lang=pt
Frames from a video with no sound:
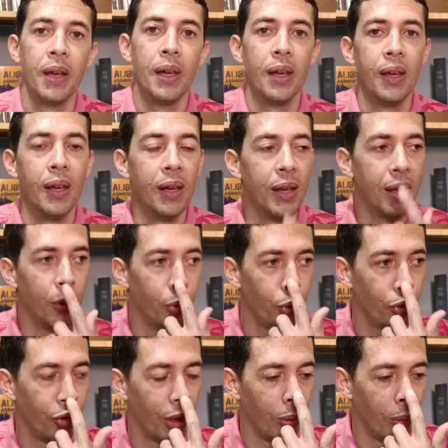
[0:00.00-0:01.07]
E o
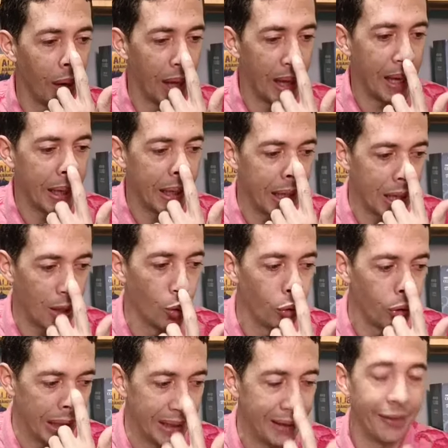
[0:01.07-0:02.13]
celular que eu
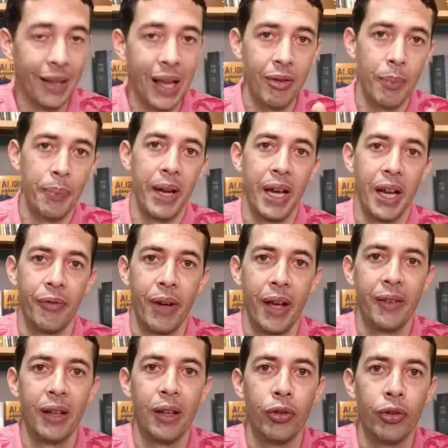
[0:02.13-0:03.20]
utilizava para gravar
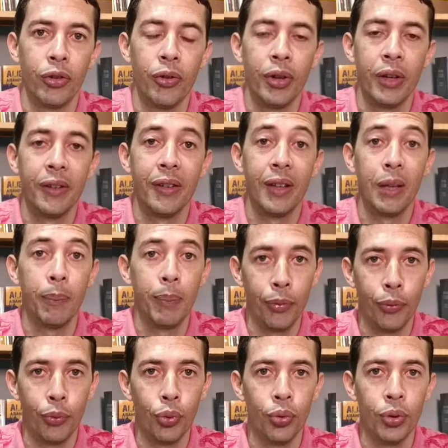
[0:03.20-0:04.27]
as lições, ele
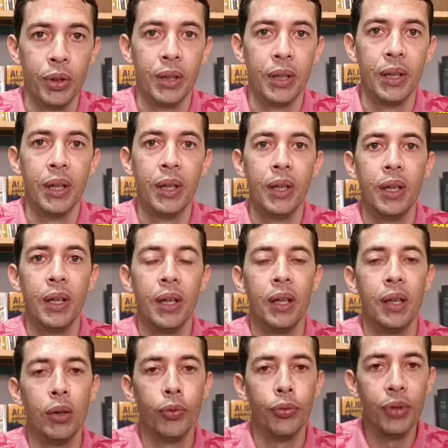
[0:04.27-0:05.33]
pifou.
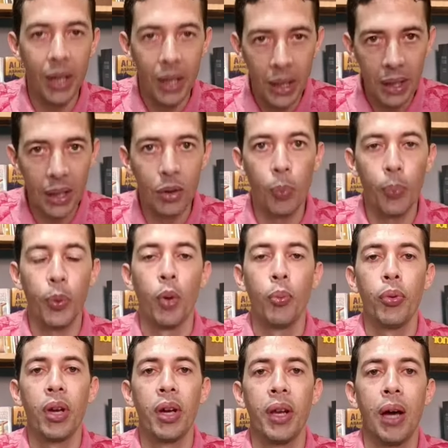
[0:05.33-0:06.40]
E eu vim aqui no
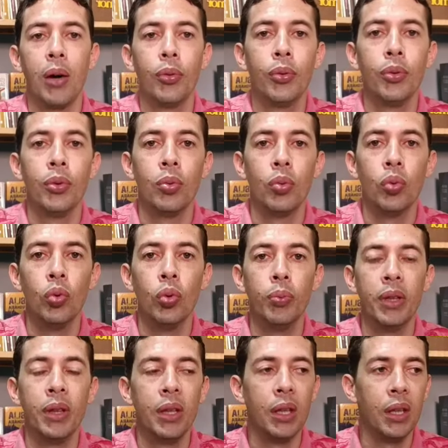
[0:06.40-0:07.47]
próprio canal do
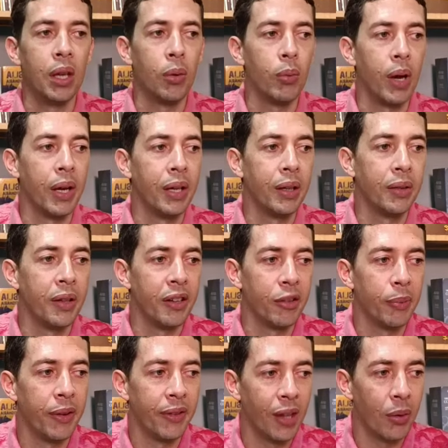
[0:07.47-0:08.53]
YouTube, tinha uma rede de
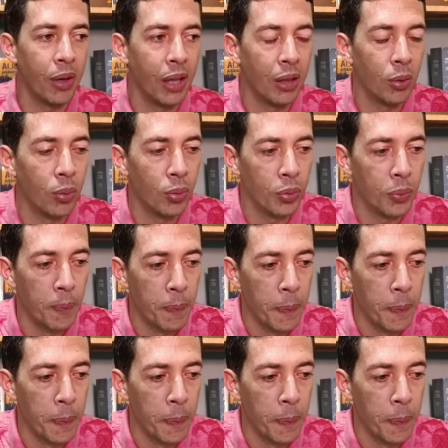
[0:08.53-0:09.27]
transmissão aqui no,